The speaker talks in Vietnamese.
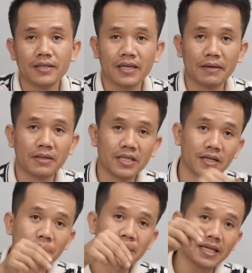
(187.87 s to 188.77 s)
thì bên
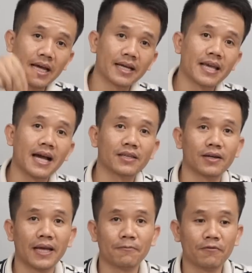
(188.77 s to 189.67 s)
dưới mình sẽ để giá cho
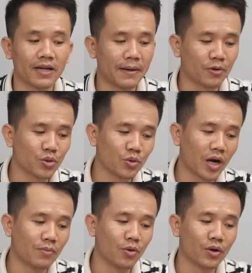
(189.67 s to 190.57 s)
anh em và anh em có nhu
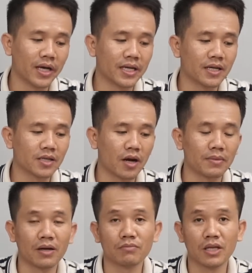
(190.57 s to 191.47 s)
cầu mua thì cứ cho
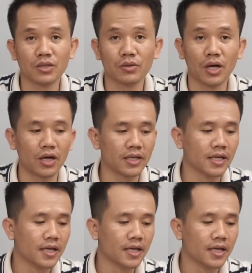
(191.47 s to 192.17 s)
mình thông tin số điện thoại